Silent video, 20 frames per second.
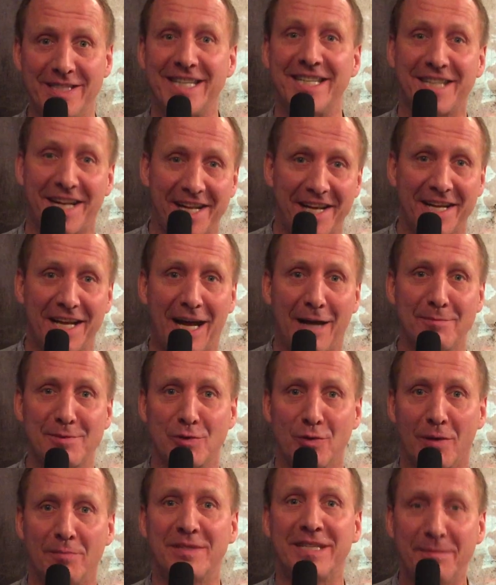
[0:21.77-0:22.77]
Die Italiener haben es
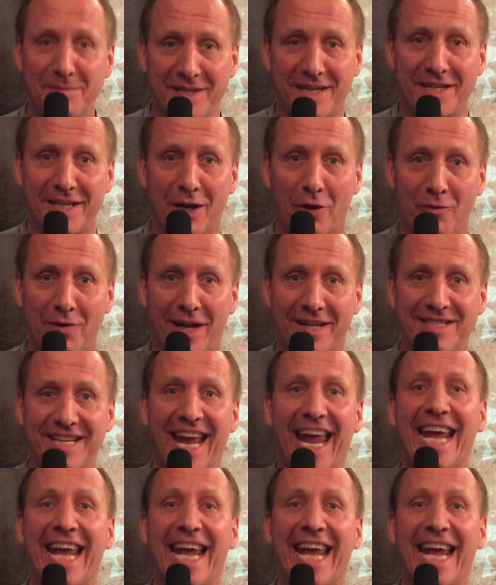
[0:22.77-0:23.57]
nur im 17. Jahrhundert